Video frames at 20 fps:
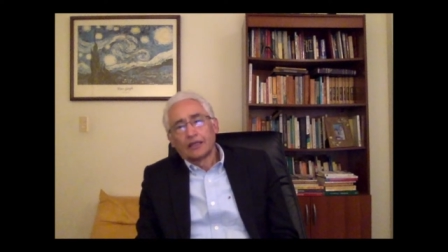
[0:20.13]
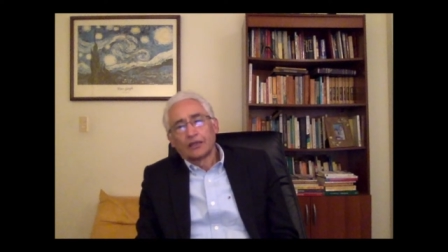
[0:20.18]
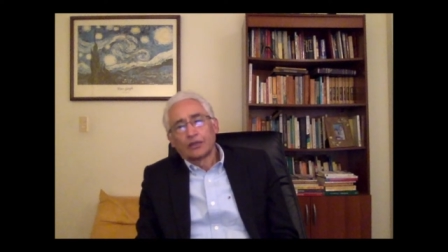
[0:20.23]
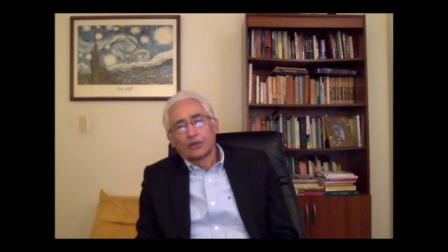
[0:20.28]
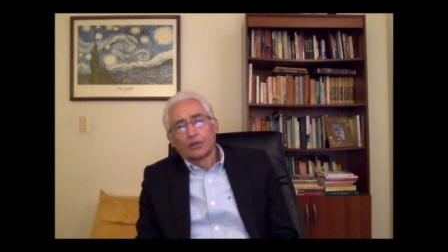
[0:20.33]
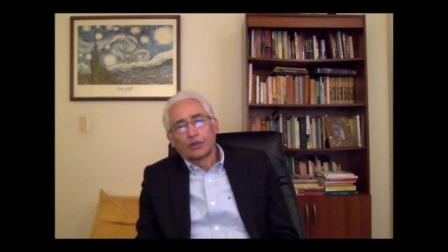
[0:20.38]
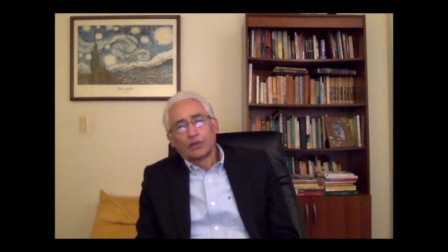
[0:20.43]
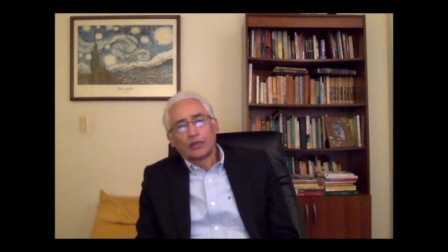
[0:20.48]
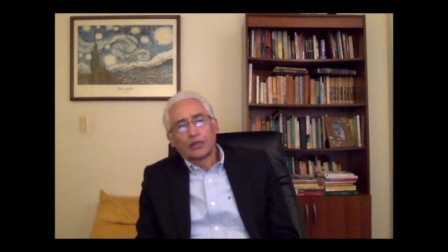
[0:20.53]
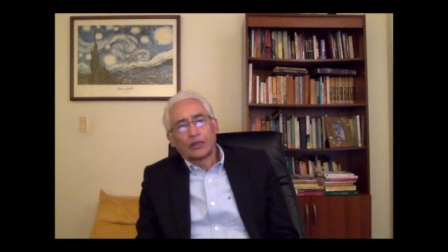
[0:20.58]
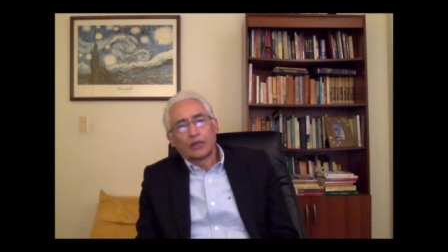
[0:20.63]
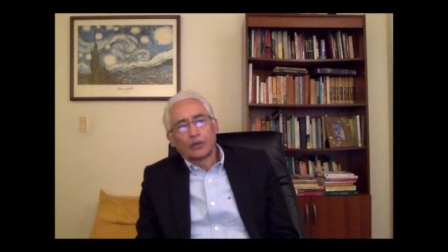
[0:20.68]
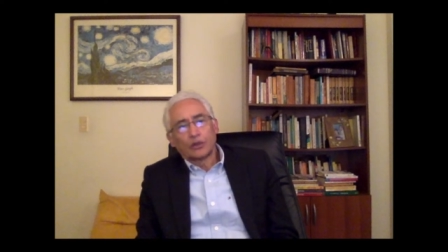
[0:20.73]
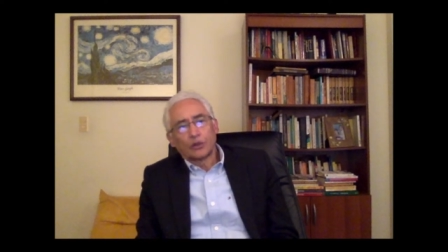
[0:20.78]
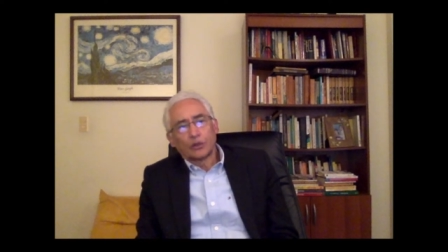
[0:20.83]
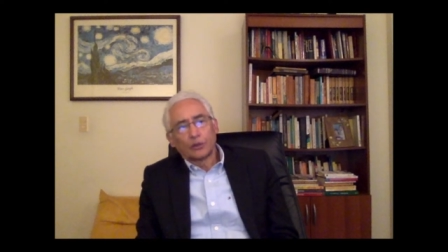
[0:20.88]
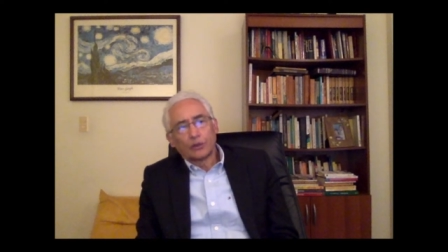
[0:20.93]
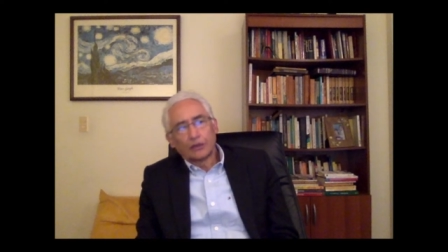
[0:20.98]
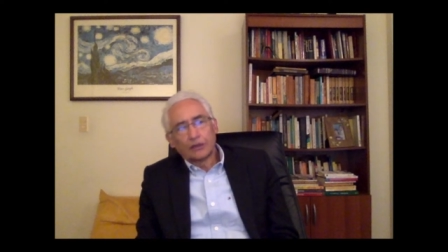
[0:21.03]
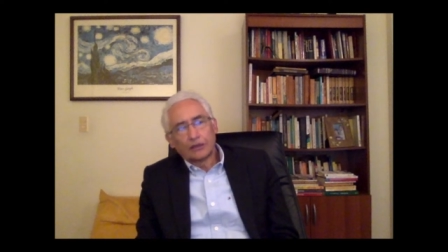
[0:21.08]
Yo soy
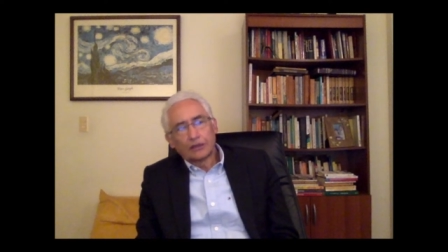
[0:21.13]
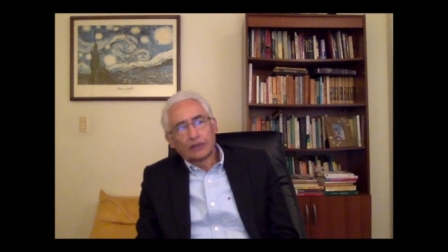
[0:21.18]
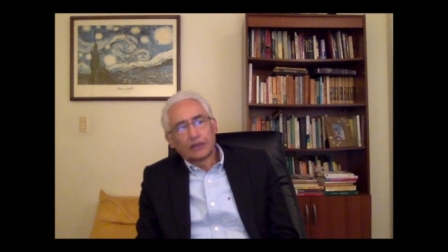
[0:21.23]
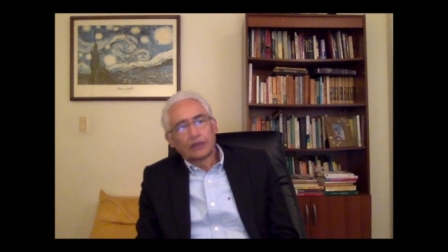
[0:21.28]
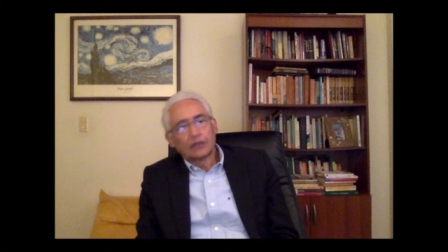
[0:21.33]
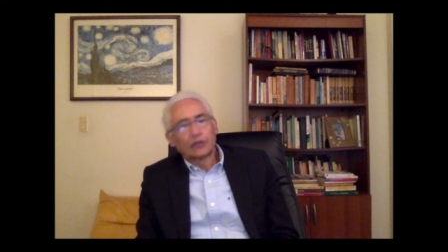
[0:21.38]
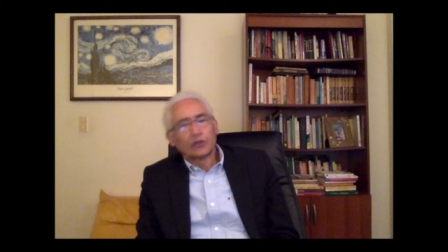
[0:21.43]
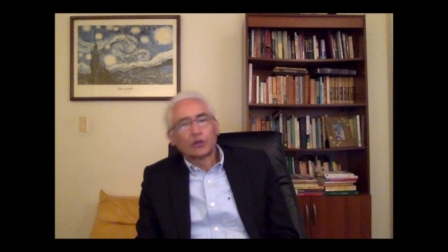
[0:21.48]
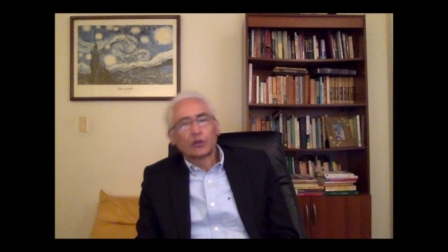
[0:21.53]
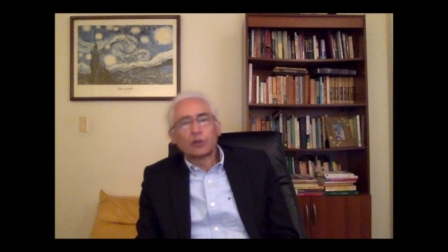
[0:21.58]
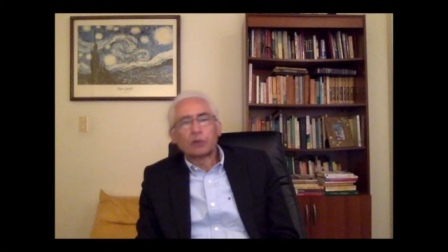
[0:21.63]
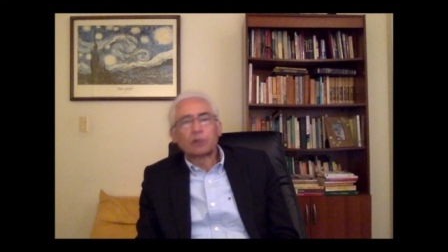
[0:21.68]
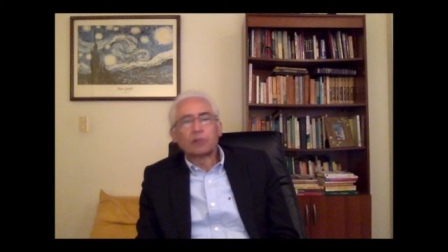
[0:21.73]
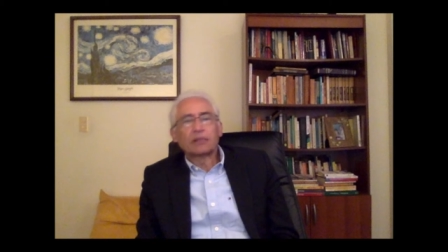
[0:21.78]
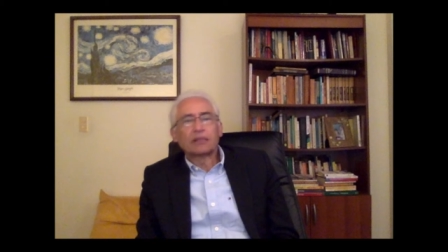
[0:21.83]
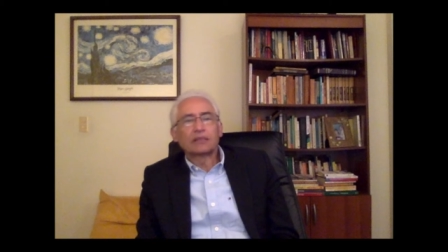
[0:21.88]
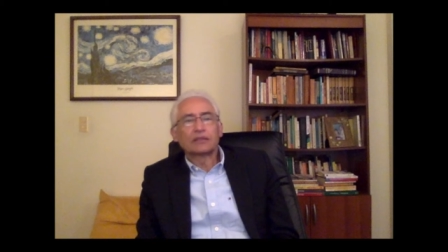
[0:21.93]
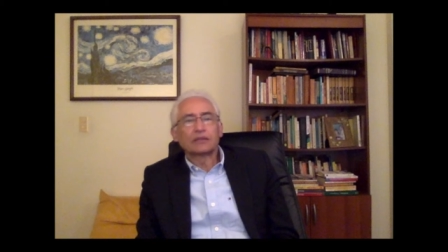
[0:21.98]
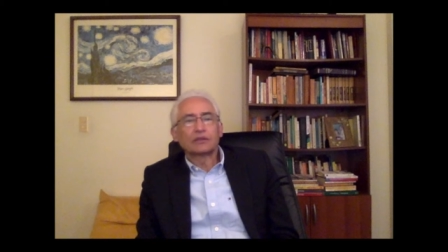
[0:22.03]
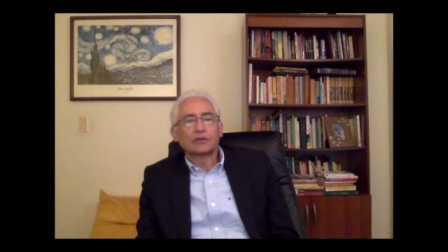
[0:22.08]
economista, doctor en
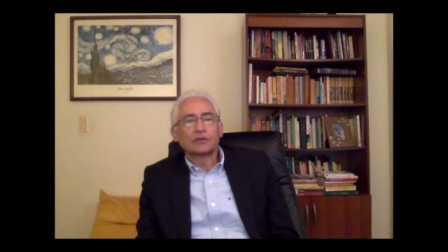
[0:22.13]
paz,